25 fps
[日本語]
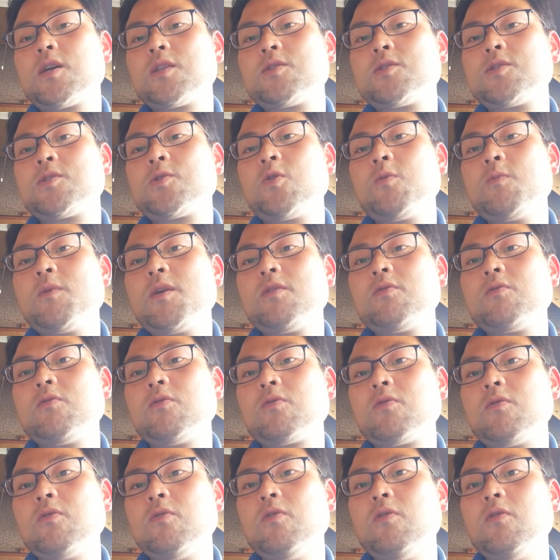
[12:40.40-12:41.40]
勤めるの
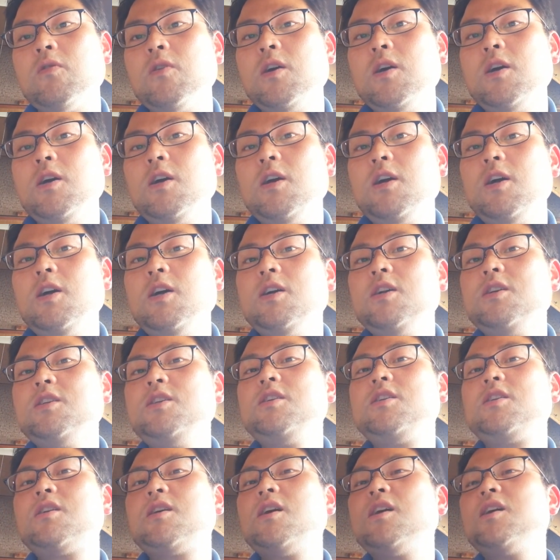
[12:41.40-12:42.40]
と、
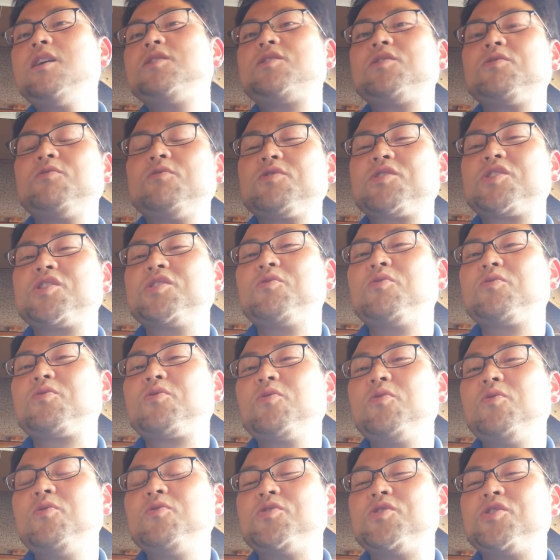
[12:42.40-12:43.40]
1ヶ月の仕
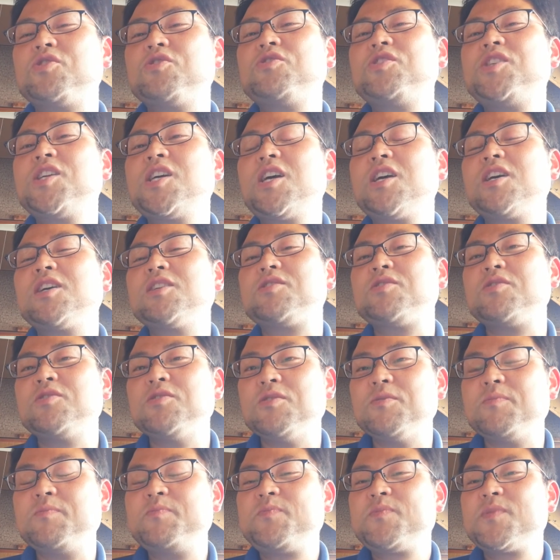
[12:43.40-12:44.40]
事を12ヶ
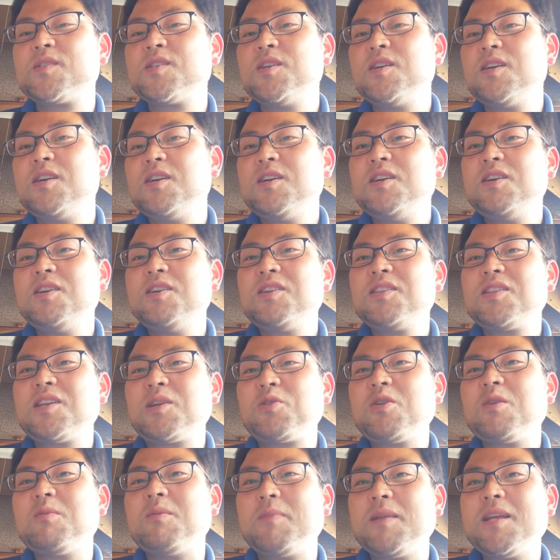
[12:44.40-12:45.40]
月、
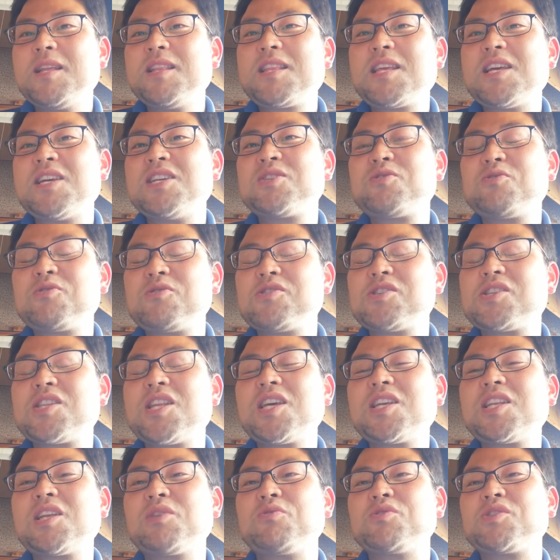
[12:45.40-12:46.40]
例えばね、転職
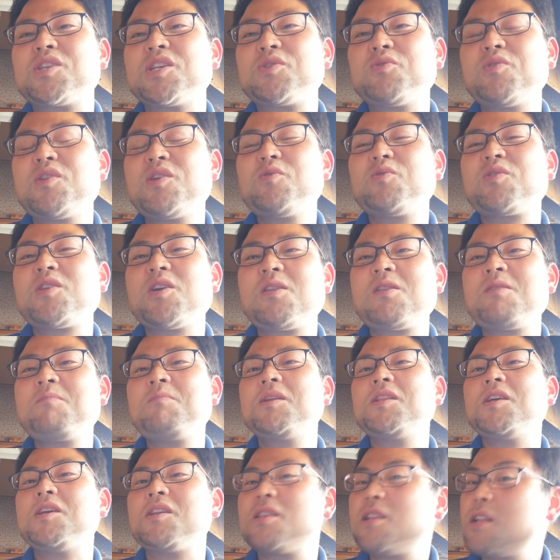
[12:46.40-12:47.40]
できたとして、それを定年
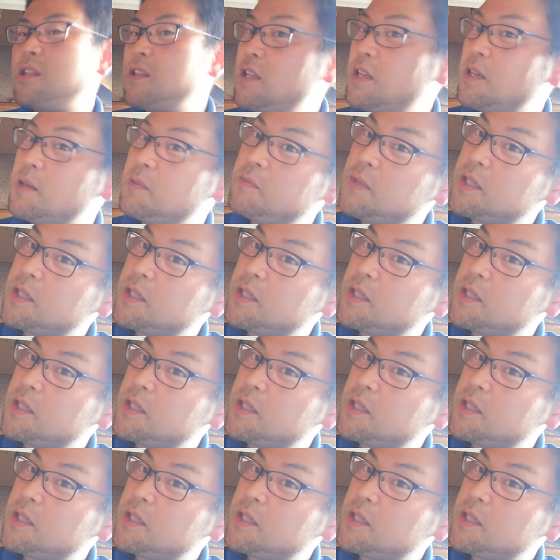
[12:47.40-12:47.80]
まで行ったって